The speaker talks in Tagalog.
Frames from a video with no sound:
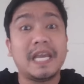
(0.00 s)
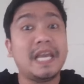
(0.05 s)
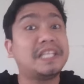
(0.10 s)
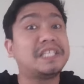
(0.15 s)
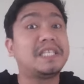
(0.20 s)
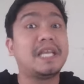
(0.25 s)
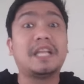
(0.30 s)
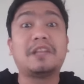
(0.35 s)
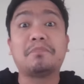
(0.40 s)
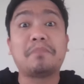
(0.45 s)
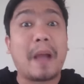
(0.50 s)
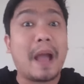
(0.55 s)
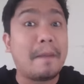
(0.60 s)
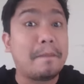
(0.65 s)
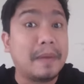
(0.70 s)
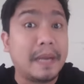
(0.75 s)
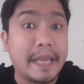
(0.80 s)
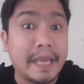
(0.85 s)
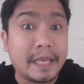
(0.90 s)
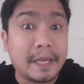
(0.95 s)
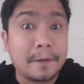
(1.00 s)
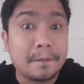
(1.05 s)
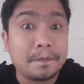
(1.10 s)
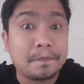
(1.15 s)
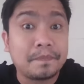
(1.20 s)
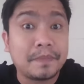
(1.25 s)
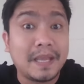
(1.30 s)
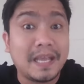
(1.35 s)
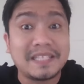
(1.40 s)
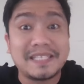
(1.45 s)
It's not public,
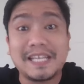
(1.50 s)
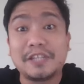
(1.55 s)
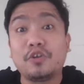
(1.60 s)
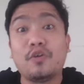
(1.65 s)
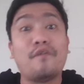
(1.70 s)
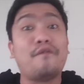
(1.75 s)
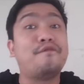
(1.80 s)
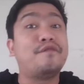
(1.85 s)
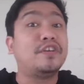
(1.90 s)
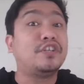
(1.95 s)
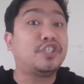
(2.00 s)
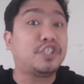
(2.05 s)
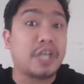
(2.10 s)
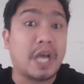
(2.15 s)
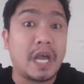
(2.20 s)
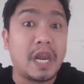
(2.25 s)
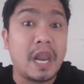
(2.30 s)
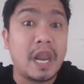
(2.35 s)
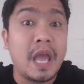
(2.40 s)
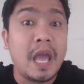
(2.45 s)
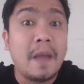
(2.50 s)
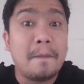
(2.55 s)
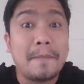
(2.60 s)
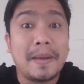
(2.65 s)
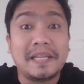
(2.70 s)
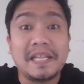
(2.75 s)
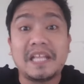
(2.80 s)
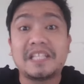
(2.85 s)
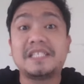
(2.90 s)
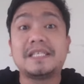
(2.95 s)
it's not official,
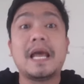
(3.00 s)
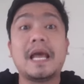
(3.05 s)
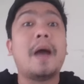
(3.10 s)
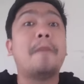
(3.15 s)
but it's